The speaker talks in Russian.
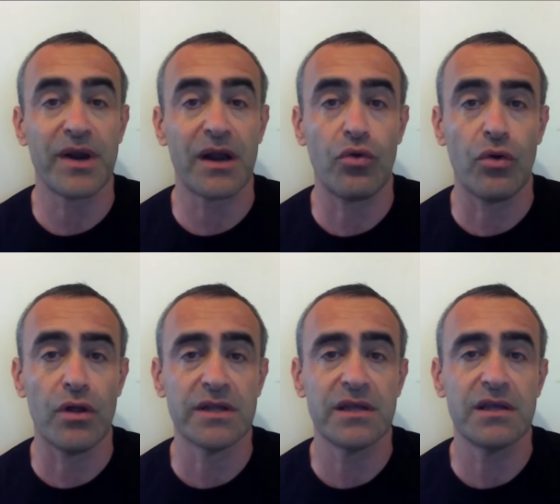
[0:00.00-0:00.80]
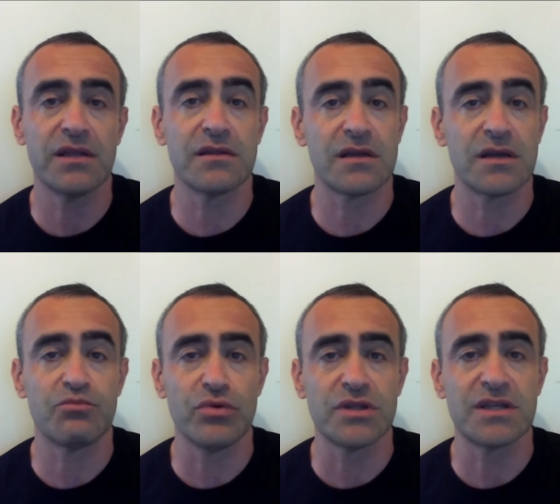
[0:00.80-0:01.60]
И проколы, и
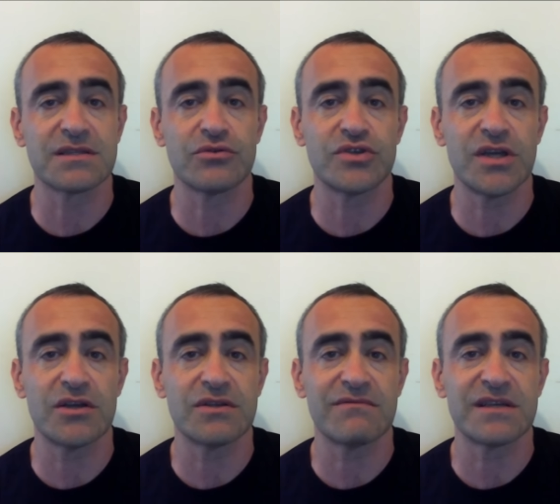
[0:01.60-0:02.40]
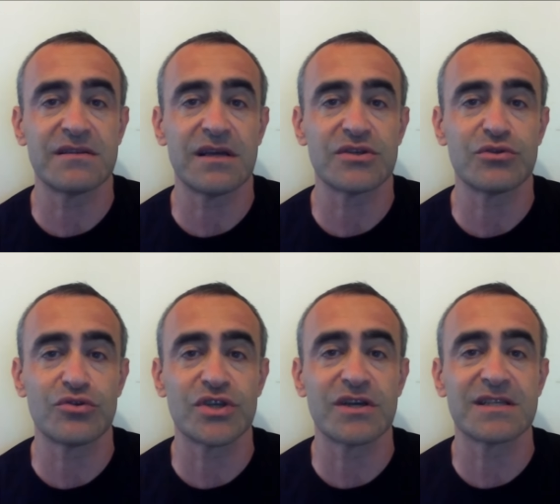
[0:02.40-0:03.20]
недоработки случаются всегда.
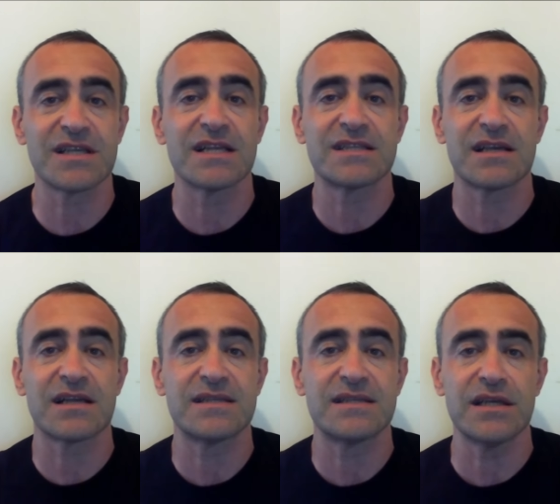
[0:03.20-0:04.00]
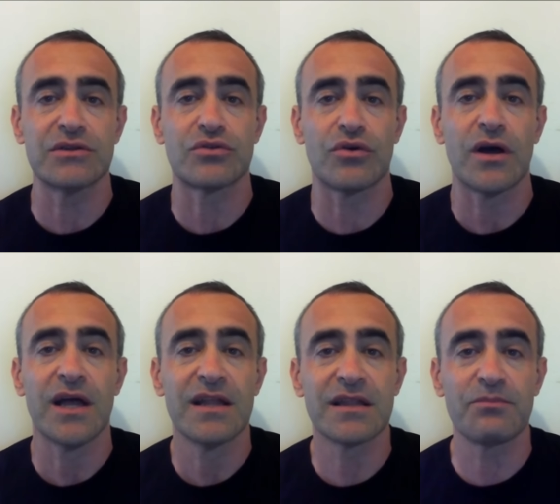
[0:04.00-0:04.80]
Что же касается России,
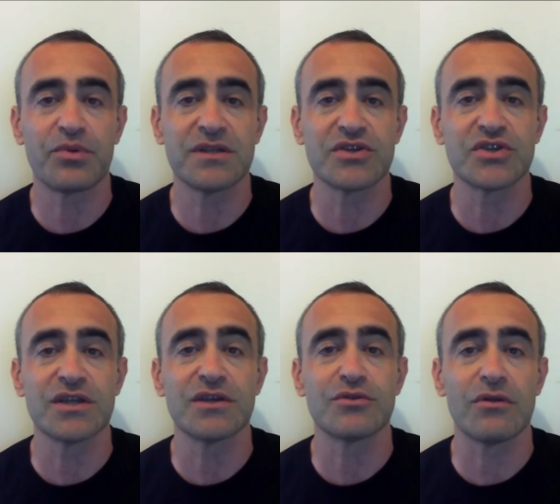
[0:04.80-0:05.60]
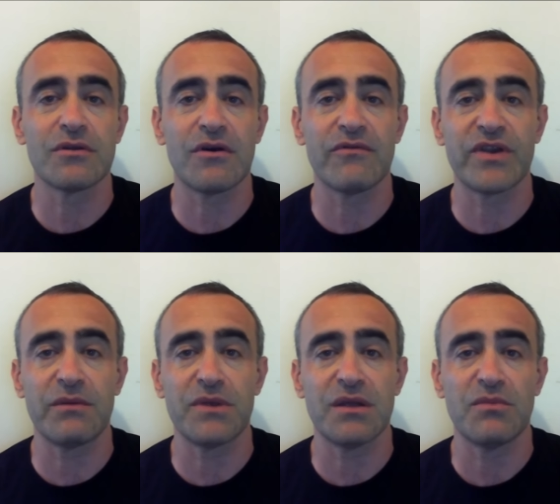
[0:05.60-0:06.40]
то на протяжении долгого
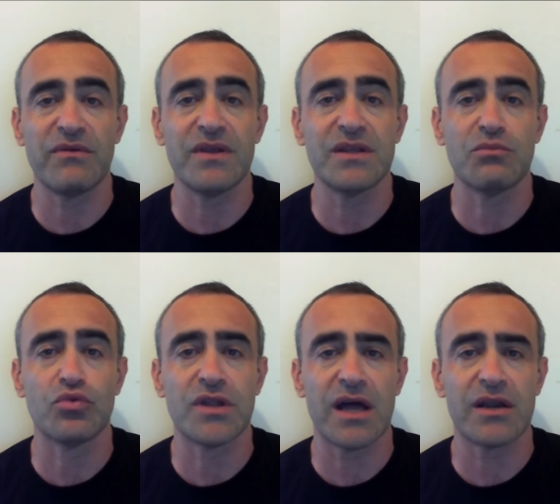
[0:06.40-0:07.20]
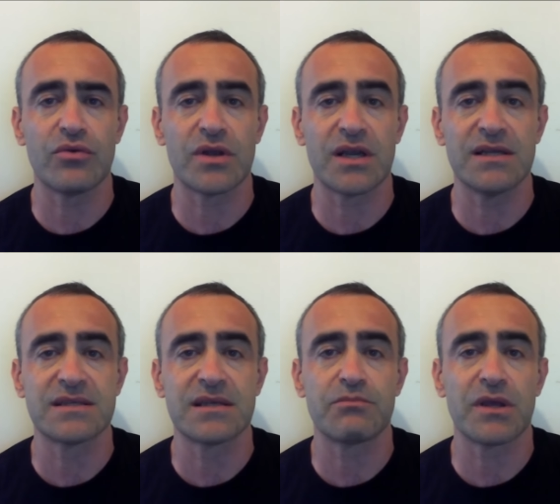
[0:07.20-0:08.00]
времени мы видим удары
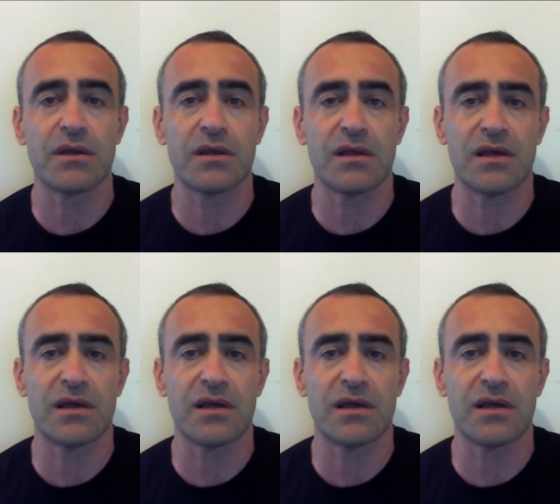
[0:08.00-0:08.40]
украинскими